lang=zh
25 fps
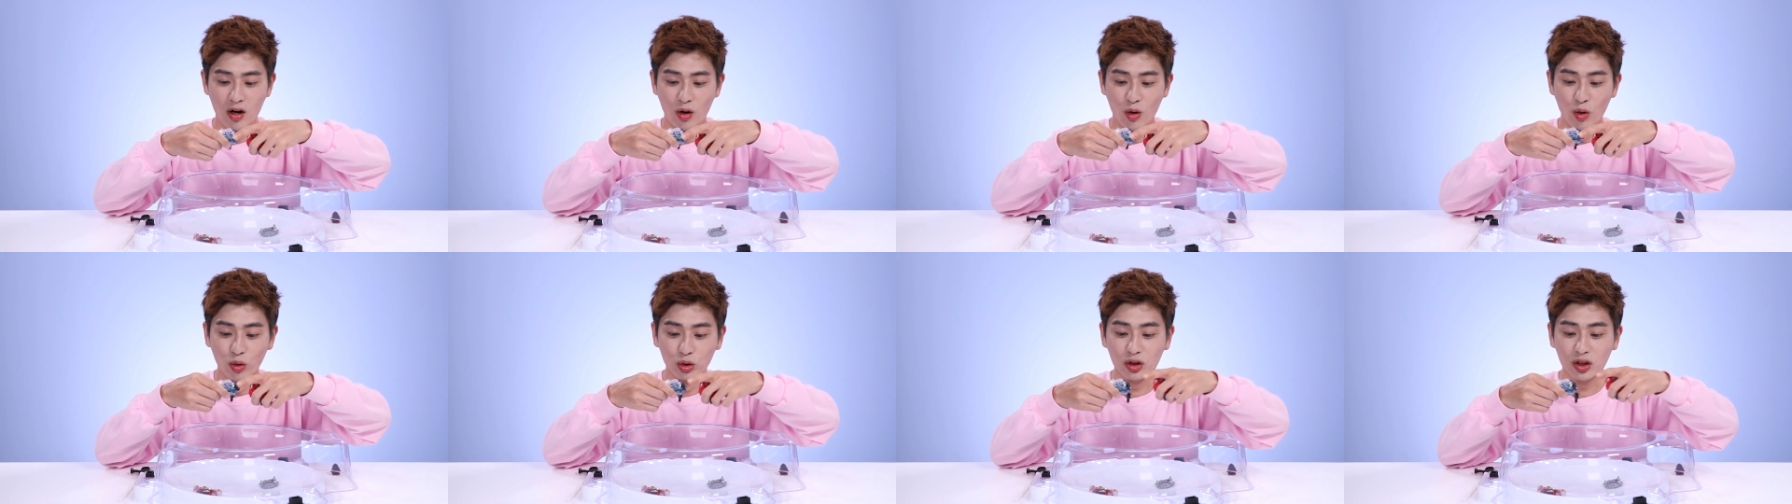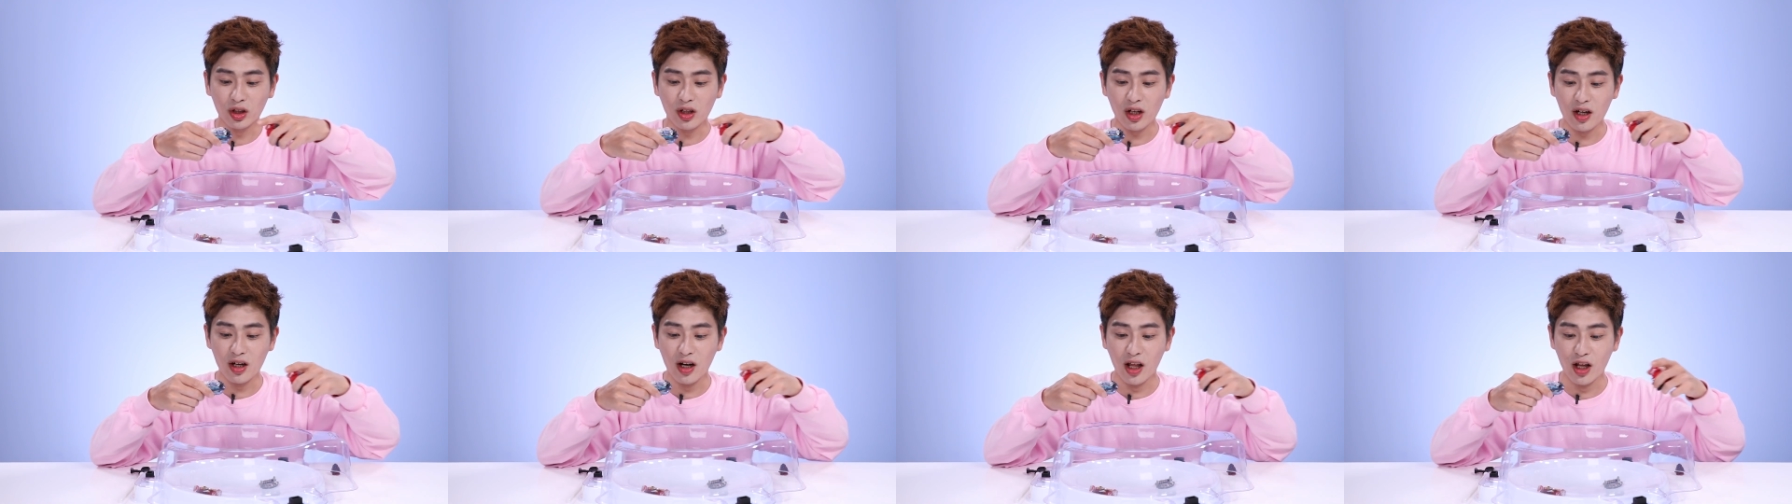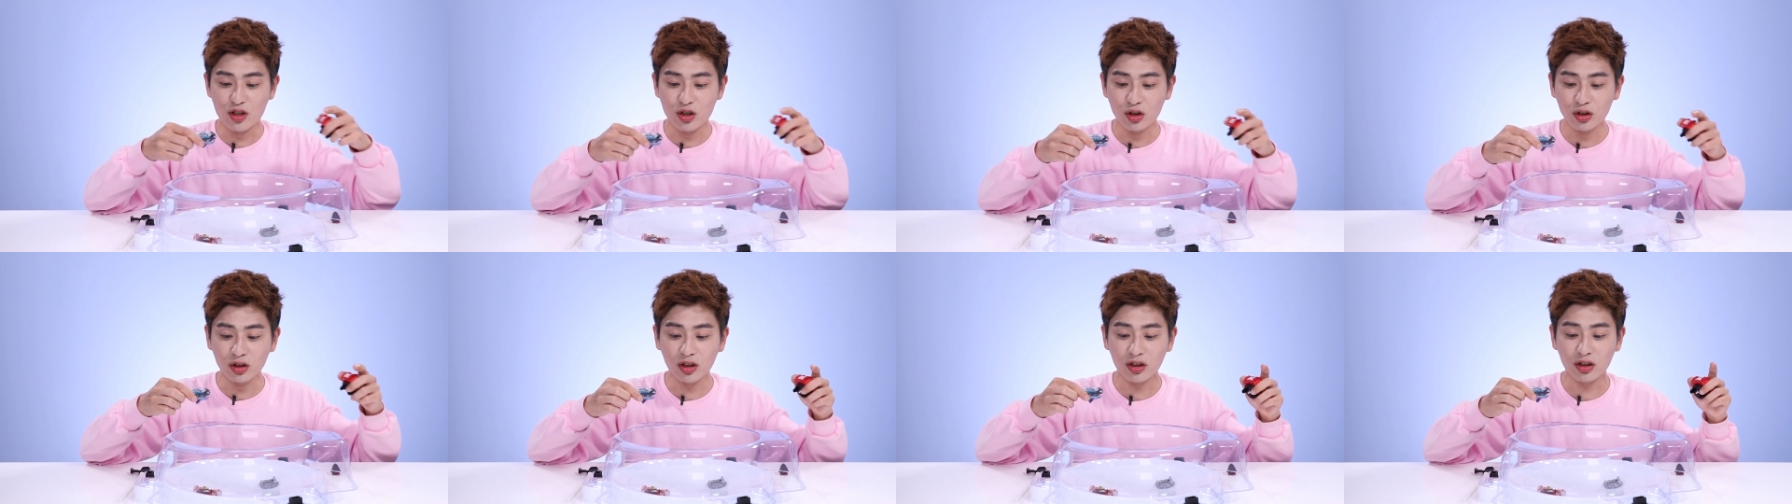没想到
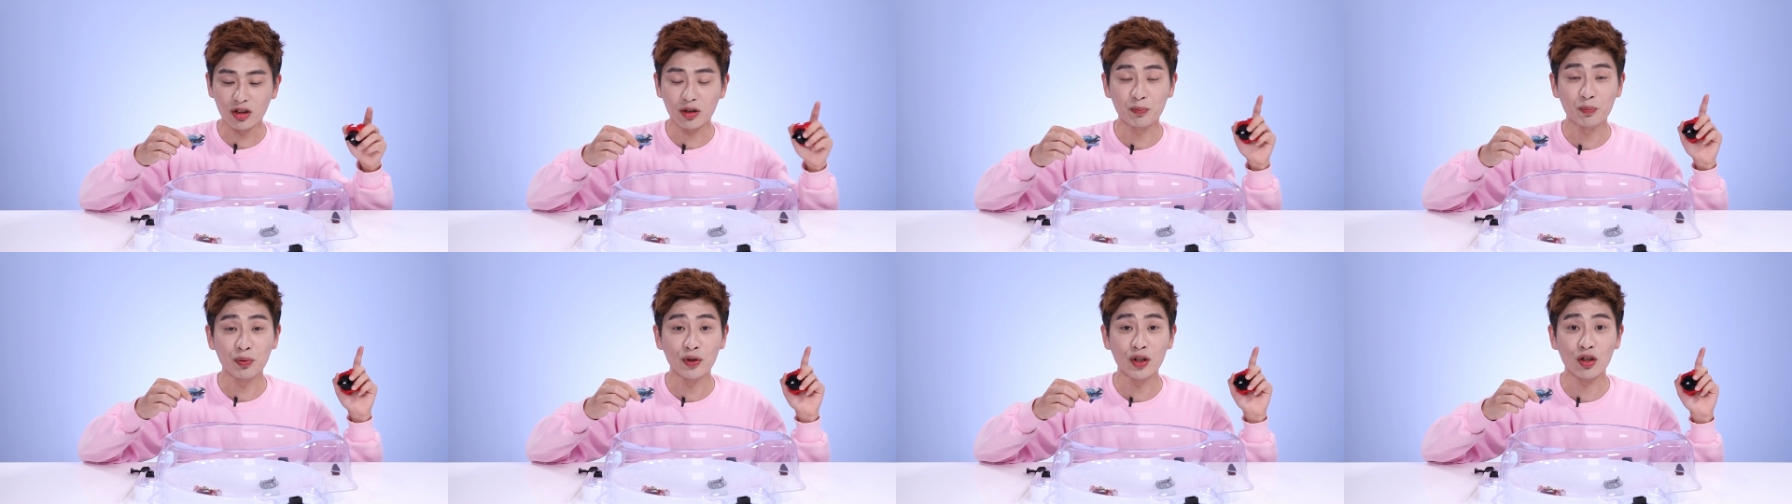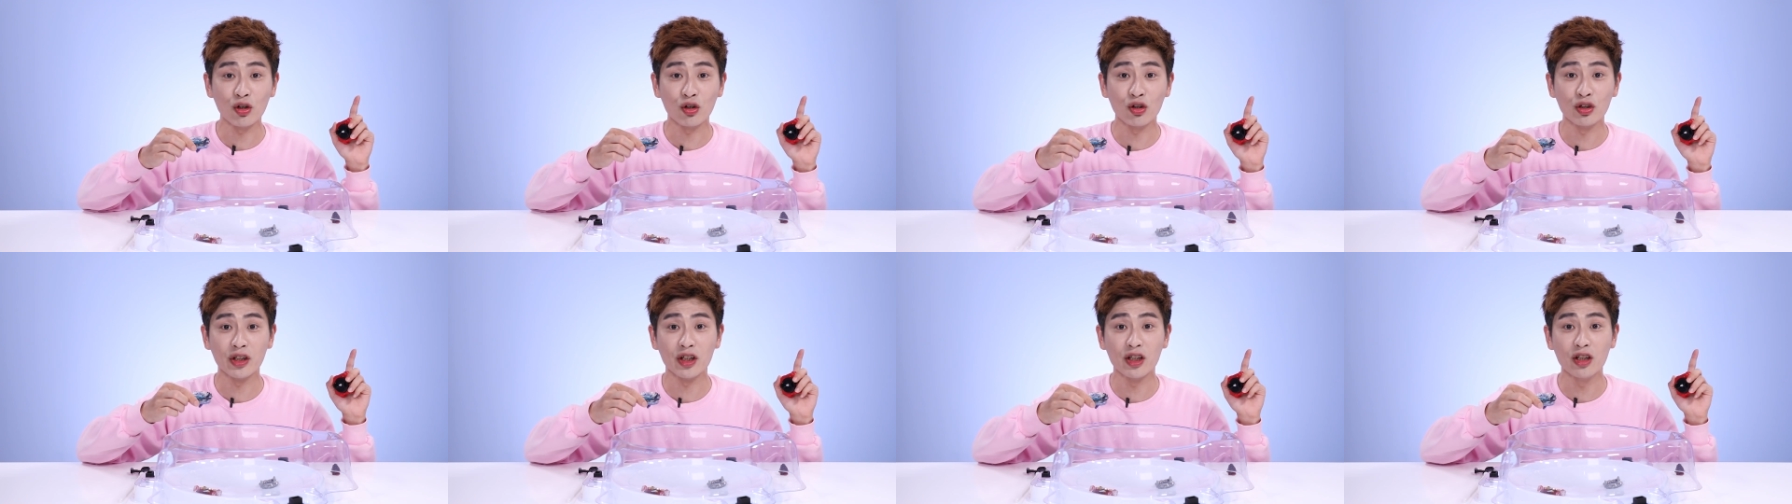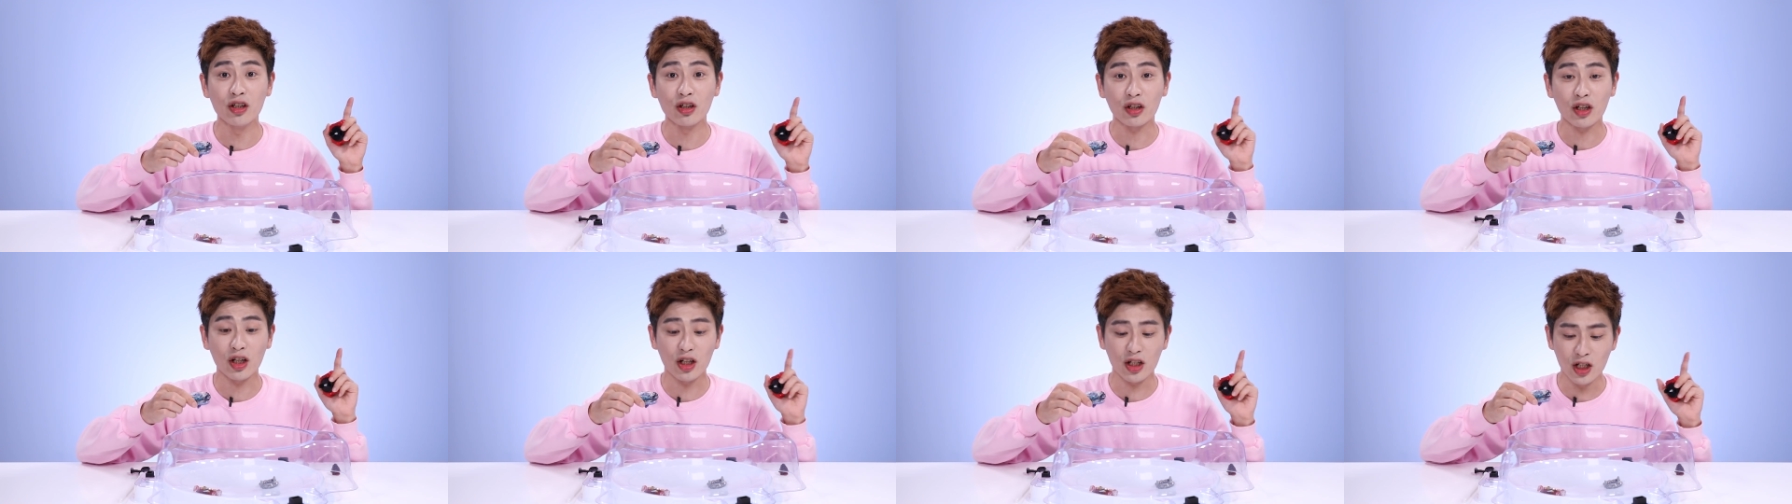legend s p r a g o n
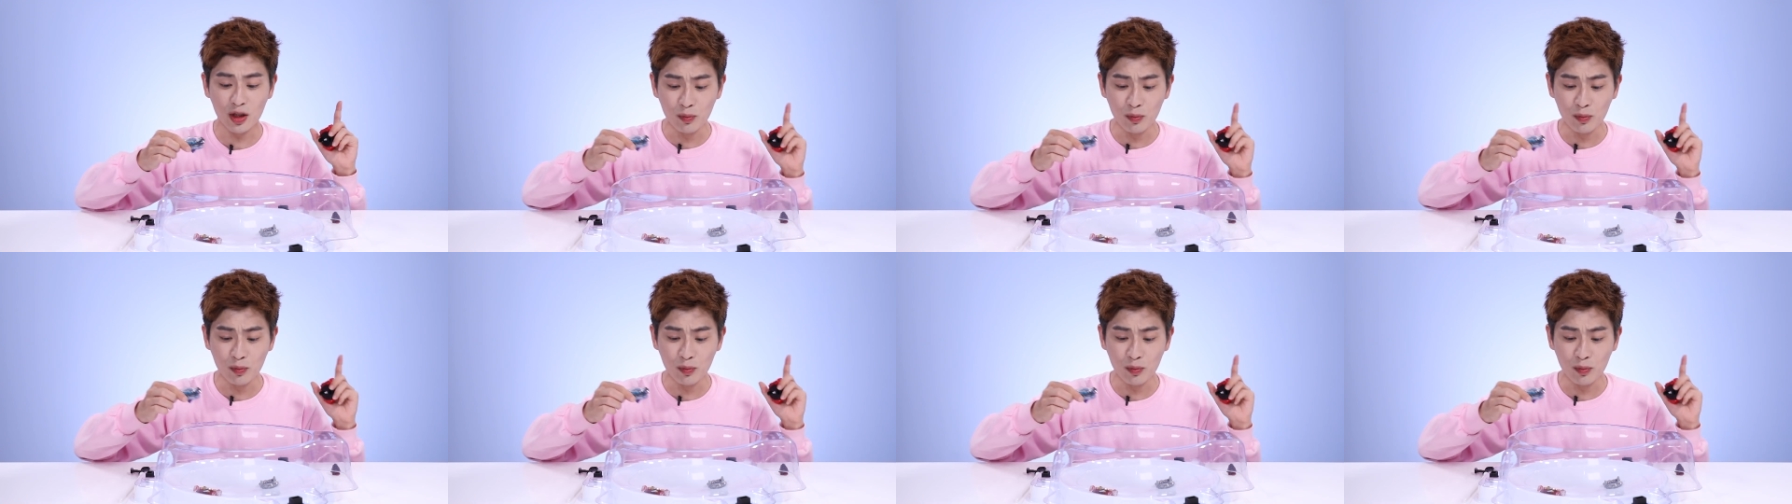竟然